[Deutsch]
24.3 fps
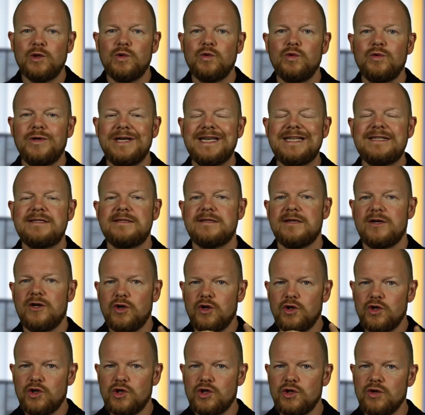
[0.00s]
du gehst
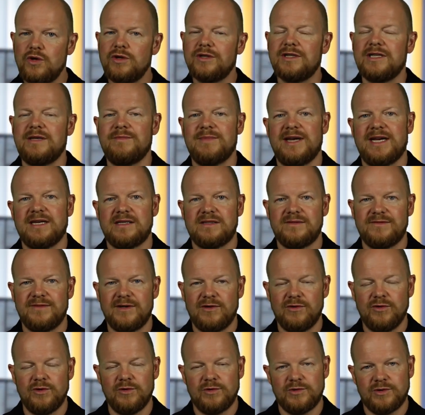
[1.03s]
short im
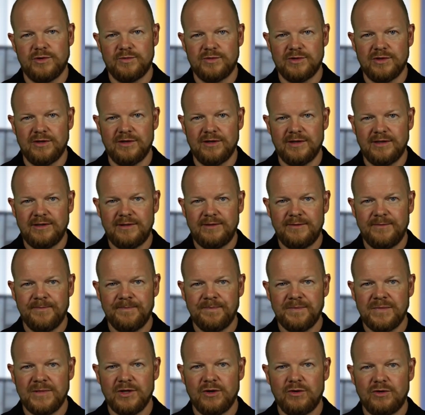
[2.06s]
SVXY
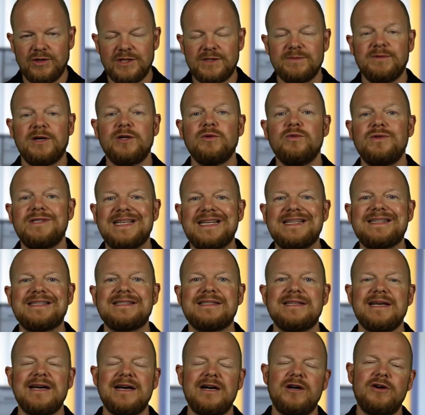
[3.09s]
und zwar du
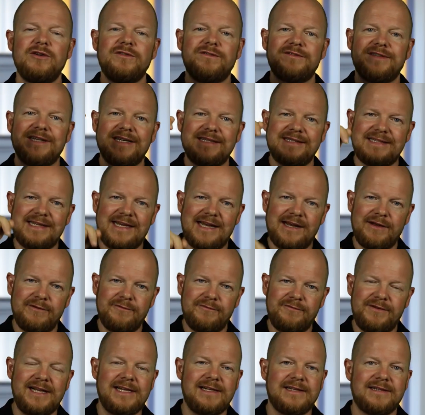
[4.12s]
setzt darauf, dass er
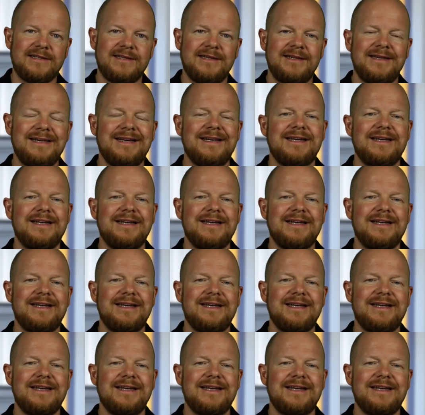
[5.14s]
fällt.